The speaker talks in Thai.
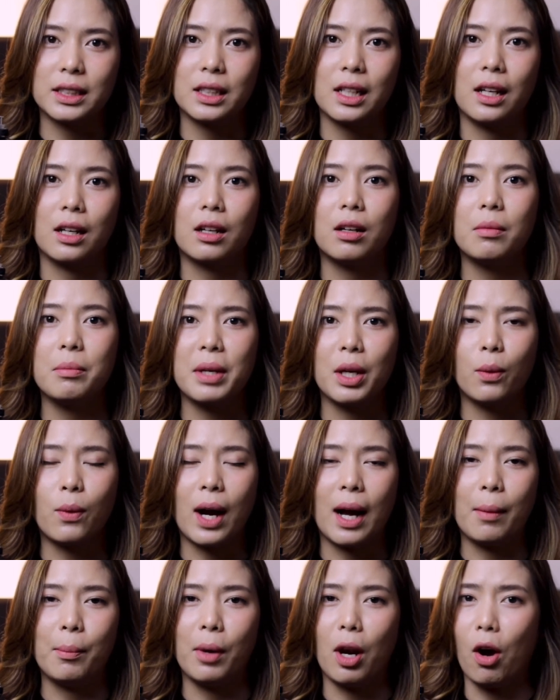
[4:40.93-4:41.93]
ชแล้วก็มี
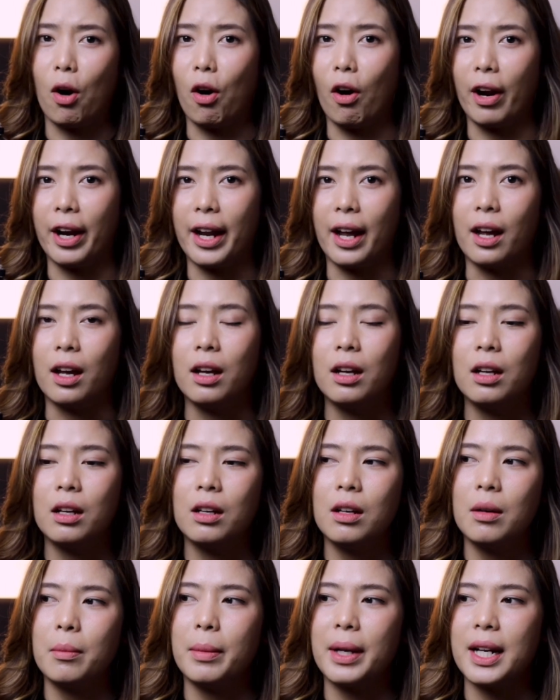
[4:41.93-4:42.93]
ความร้อนอะ
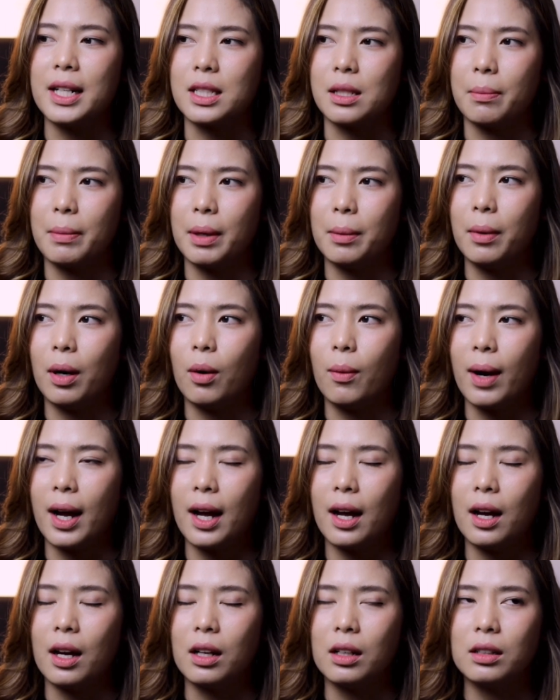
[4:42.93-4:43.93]
มันอาจจะเป็นเพราะ
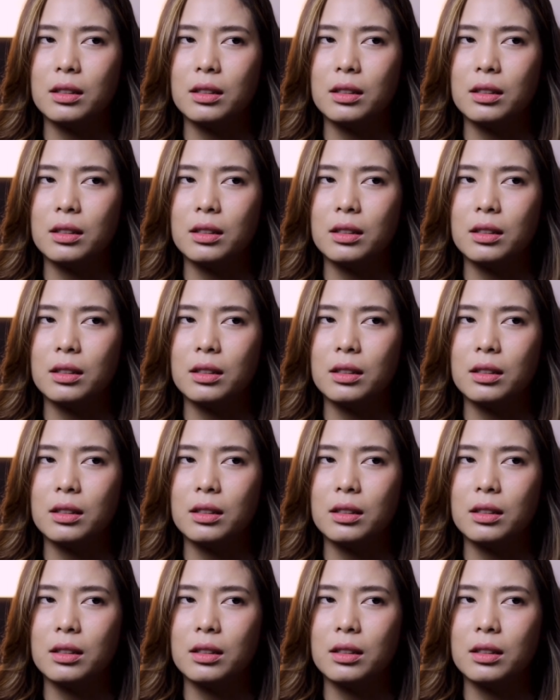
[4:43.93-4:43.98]
ว่า